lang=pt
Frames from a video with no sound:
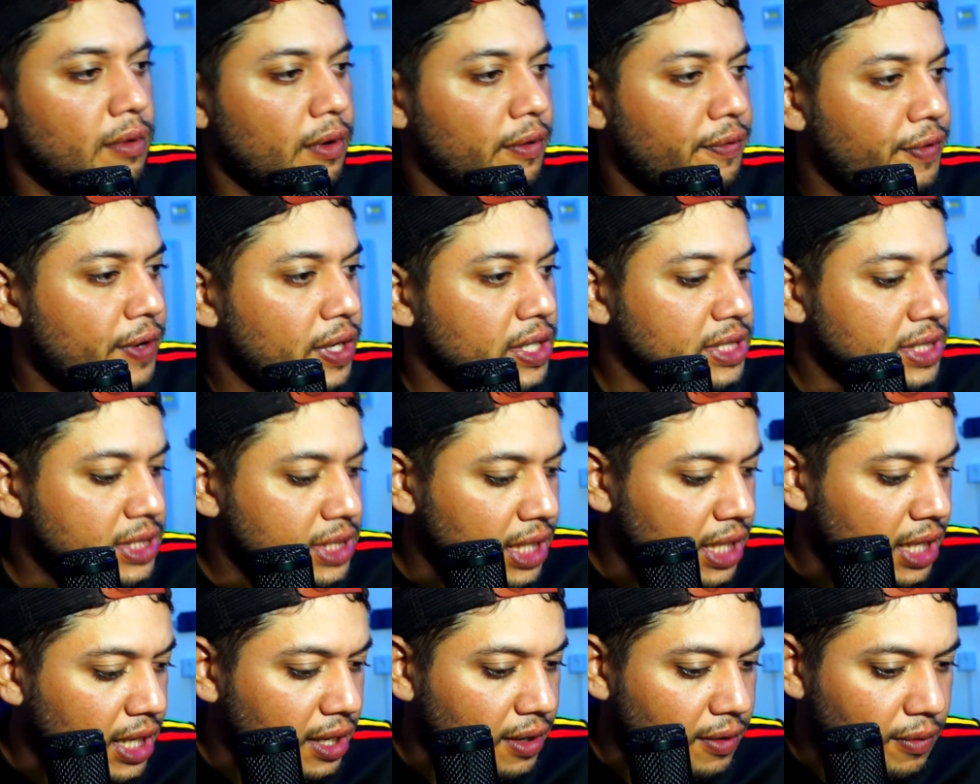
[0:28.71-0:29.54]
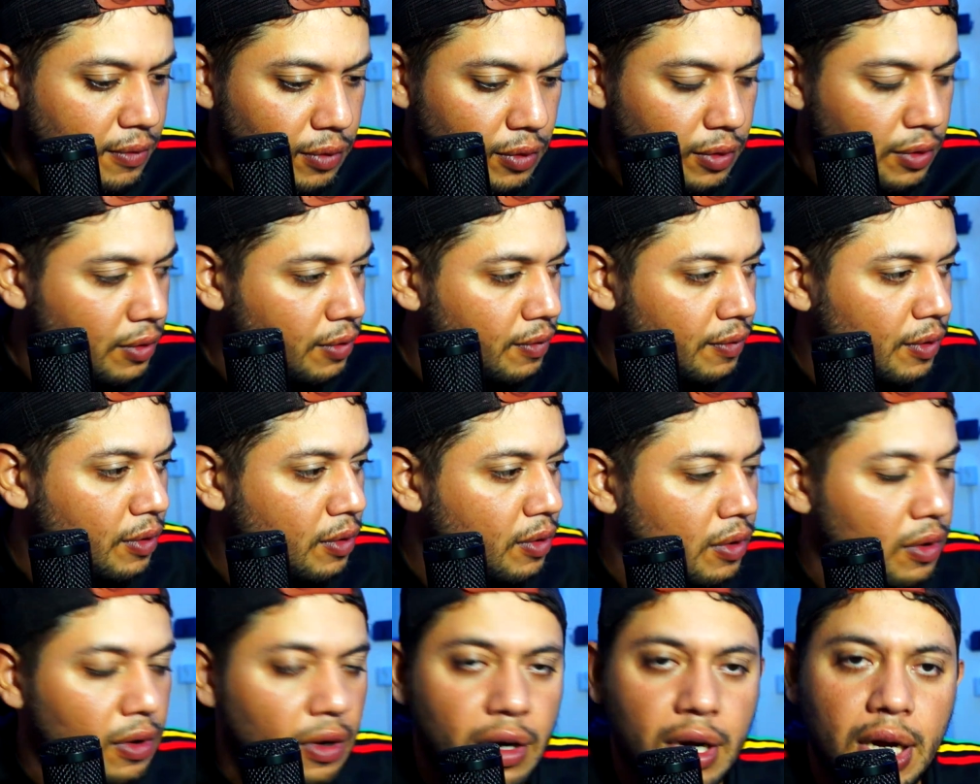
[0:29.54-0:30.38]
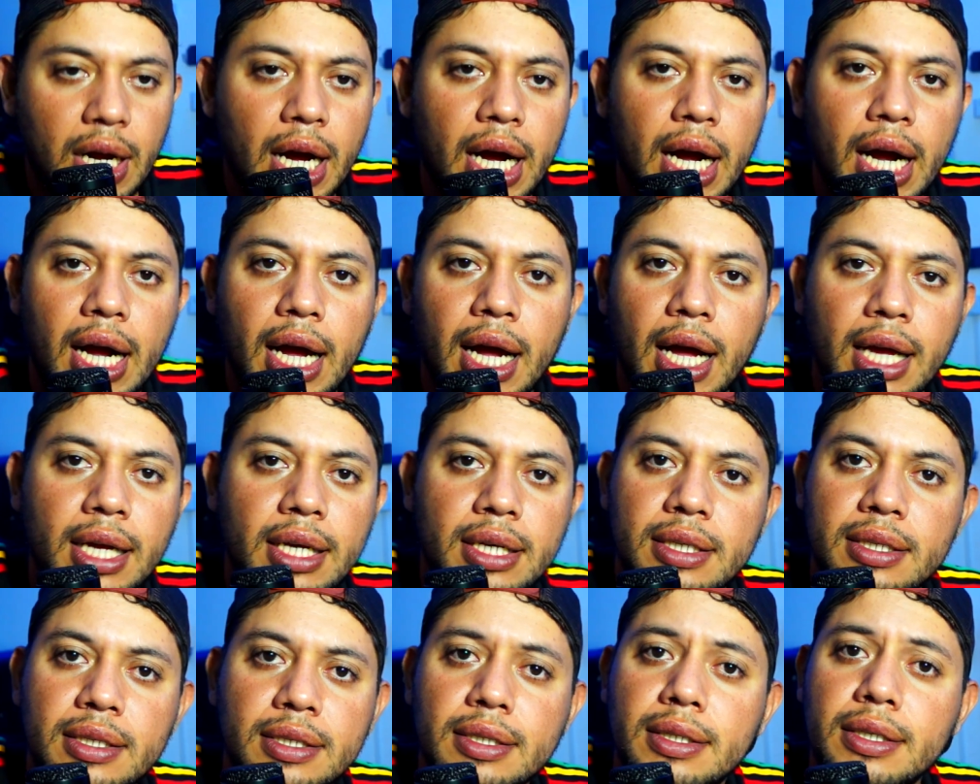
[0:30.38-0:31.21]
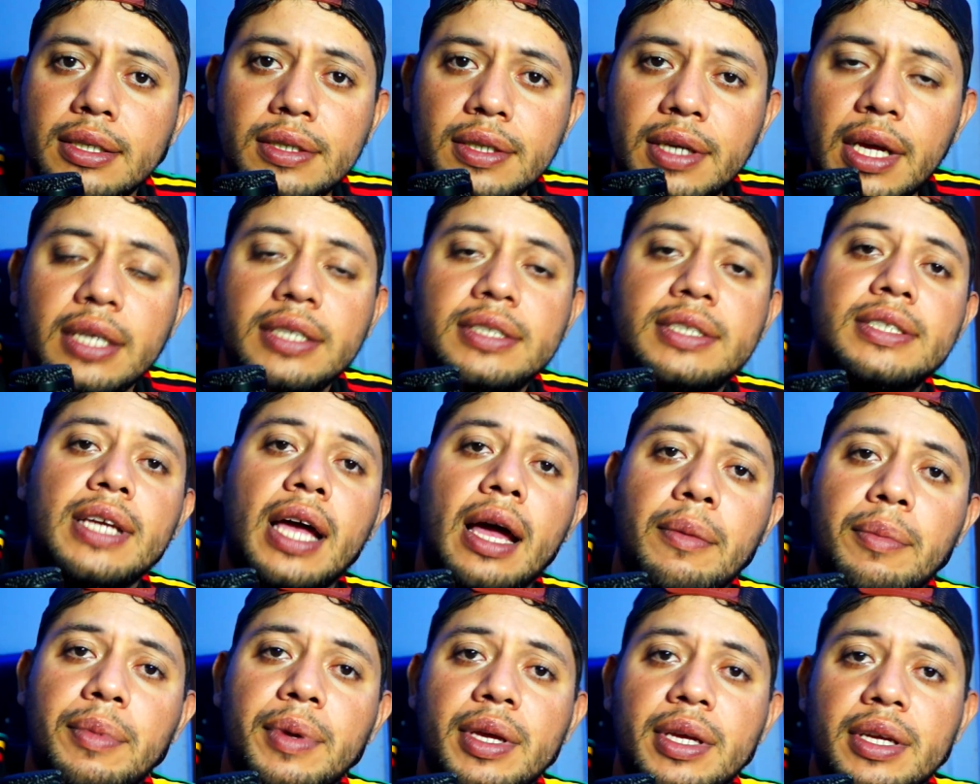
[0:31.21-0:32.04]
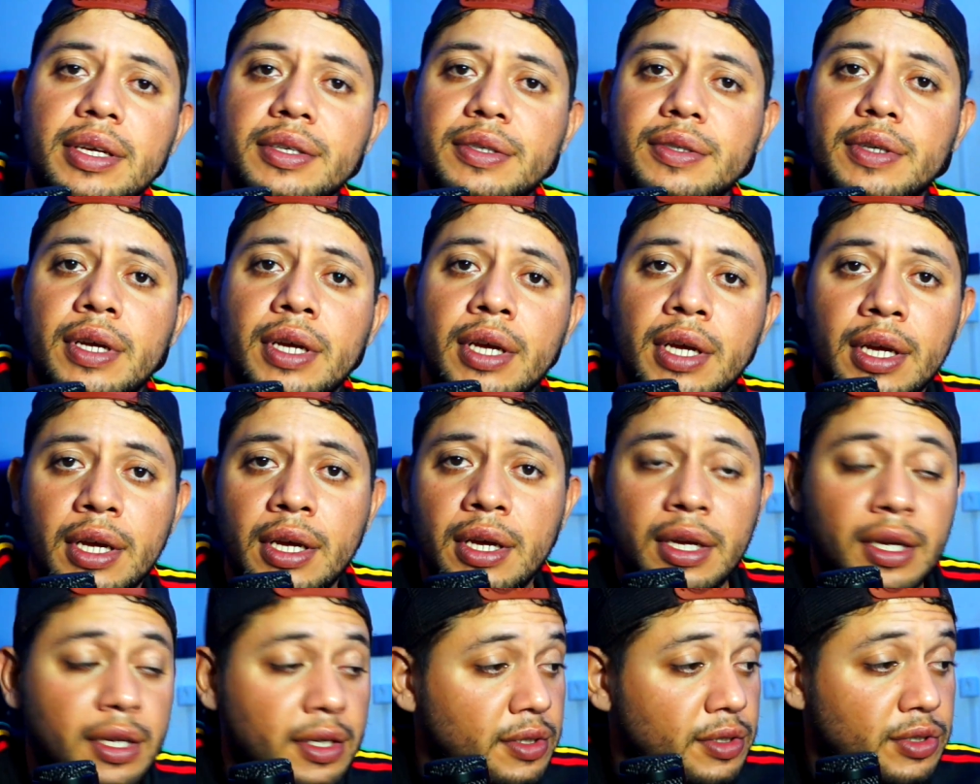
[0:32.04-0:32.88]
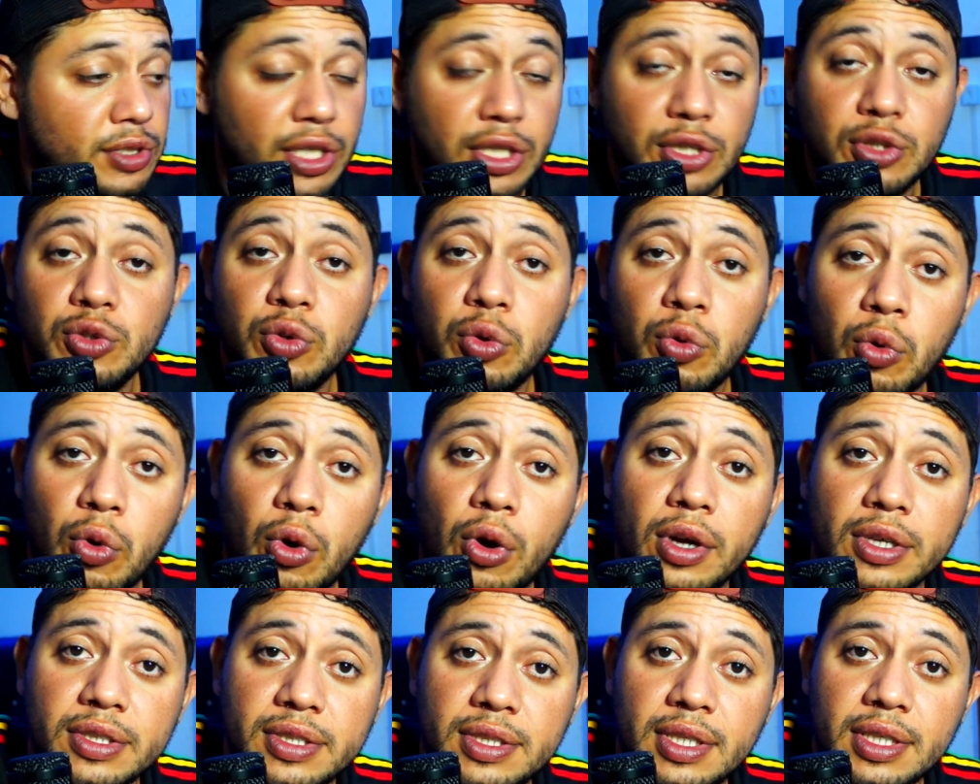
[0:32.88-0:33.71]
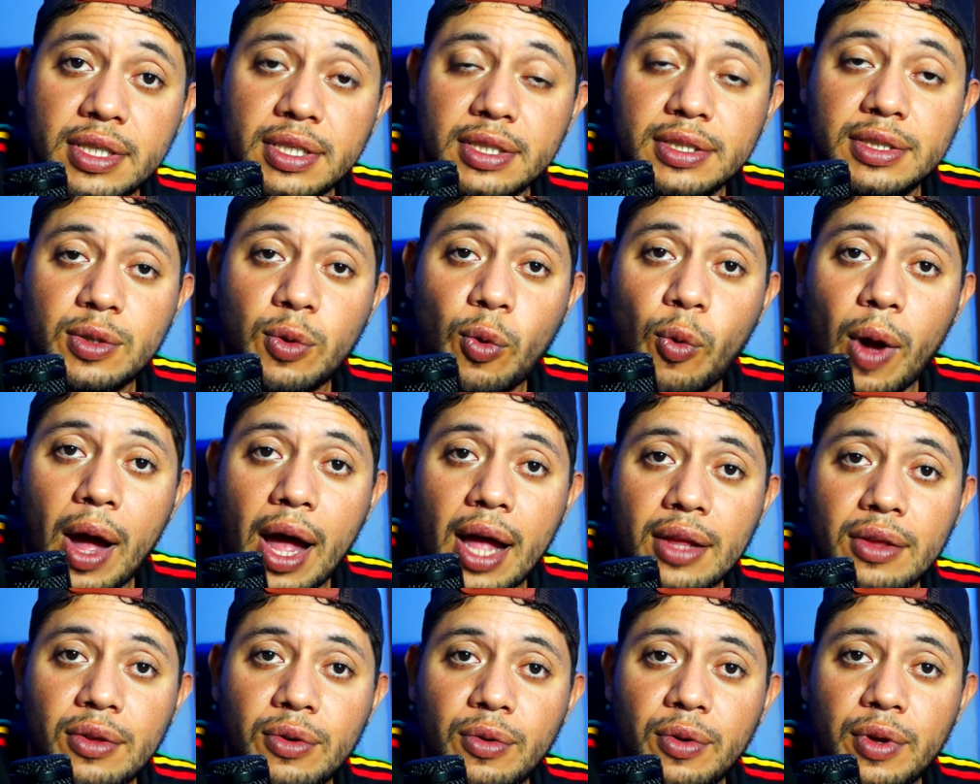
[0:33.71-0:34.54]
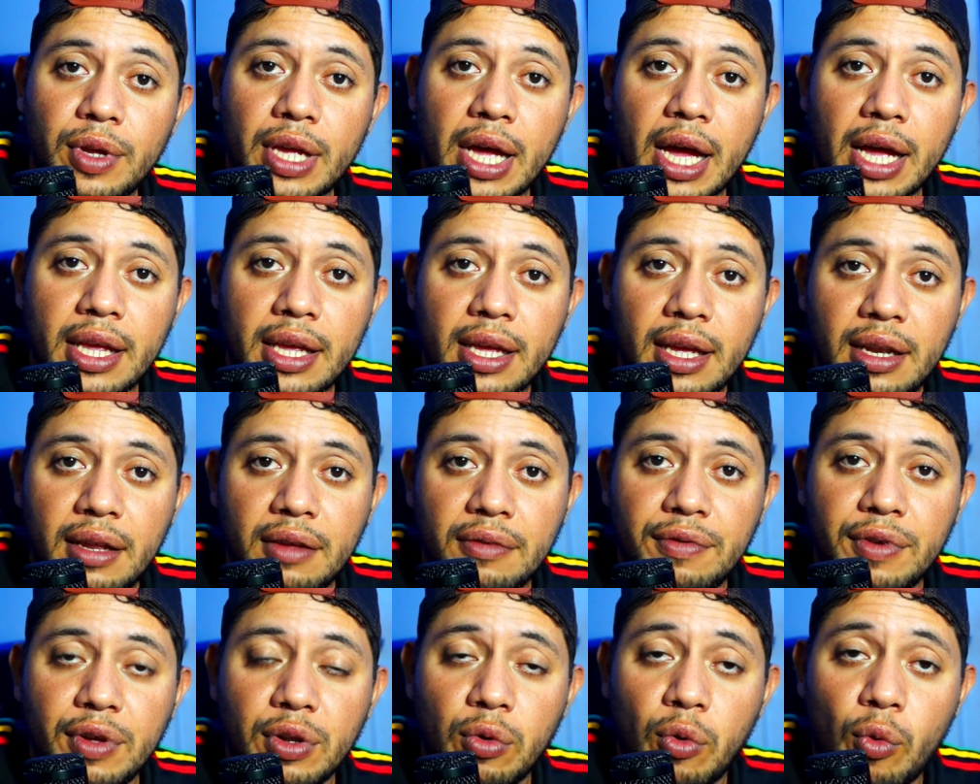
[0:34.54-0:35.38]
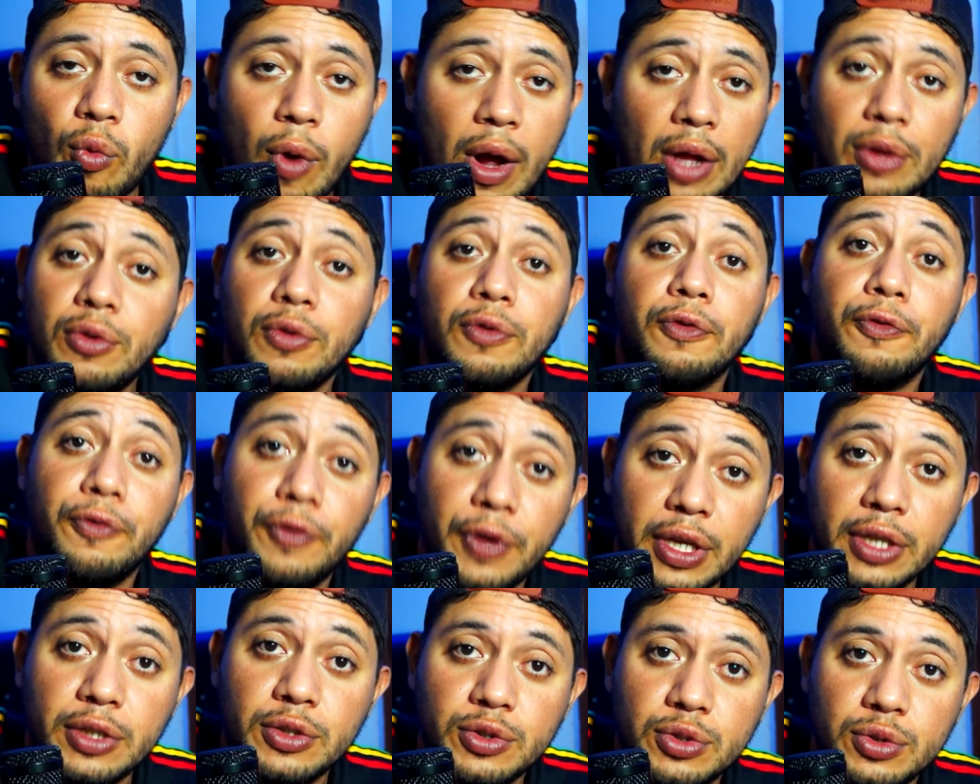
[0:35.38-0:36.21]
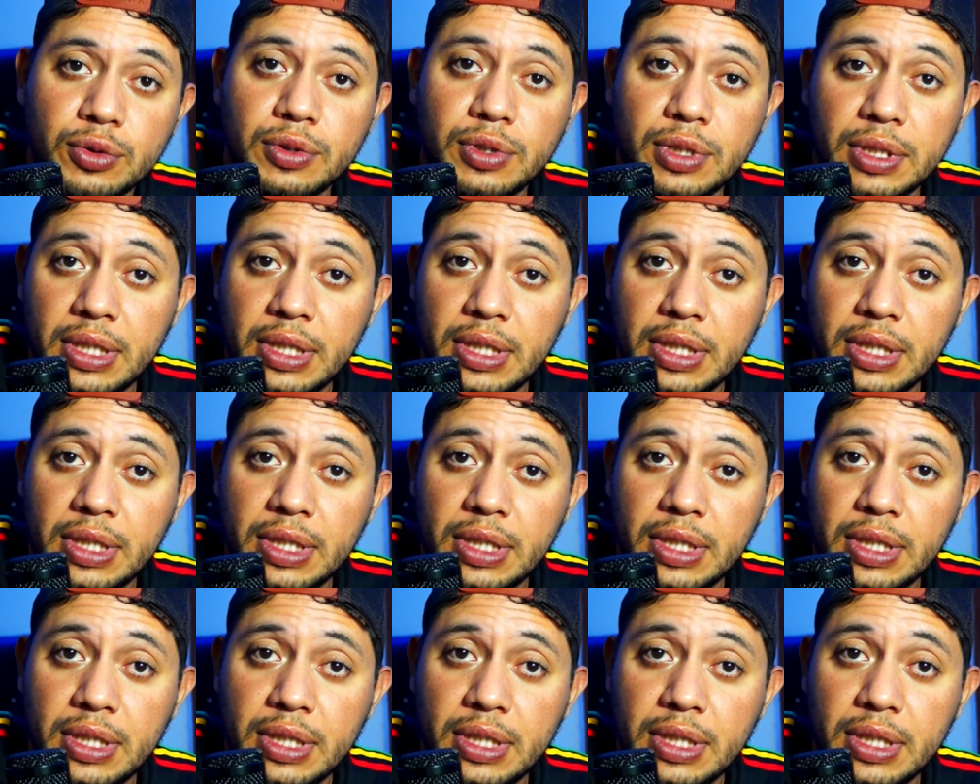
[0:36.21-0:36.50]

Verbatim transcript: Vou fazer, vou, vou colocar e quem sabe vocês não gostam desse quadro e aí ele vira um quadro fixo de